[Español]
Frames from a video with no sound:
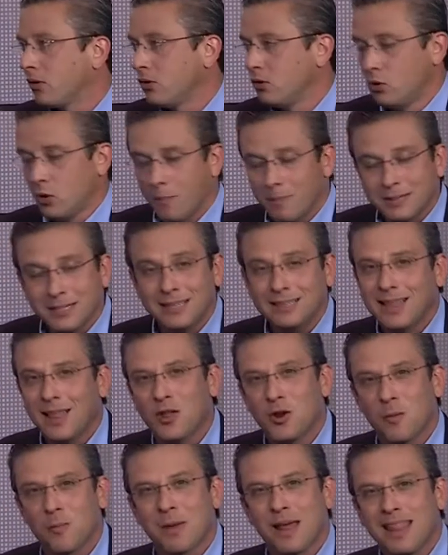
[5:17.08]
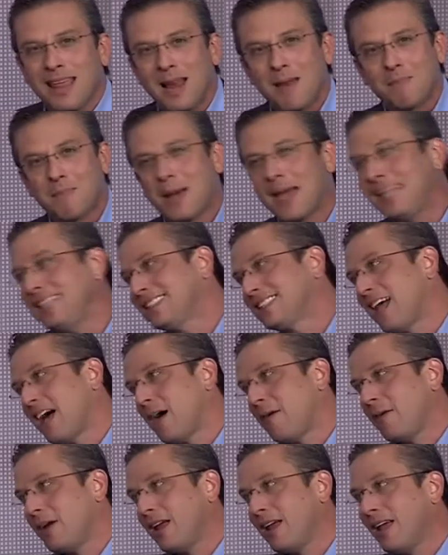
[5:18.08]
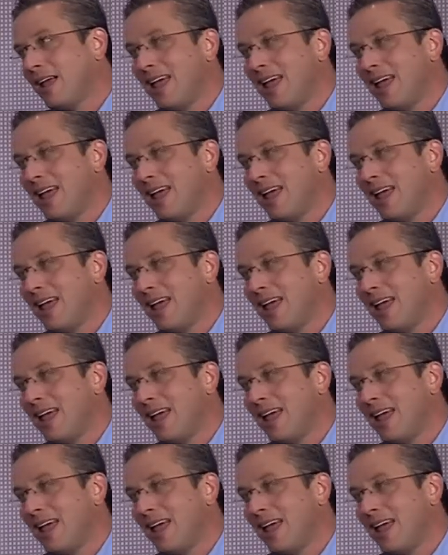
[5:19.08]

Yo he presentado los planes del país, sabe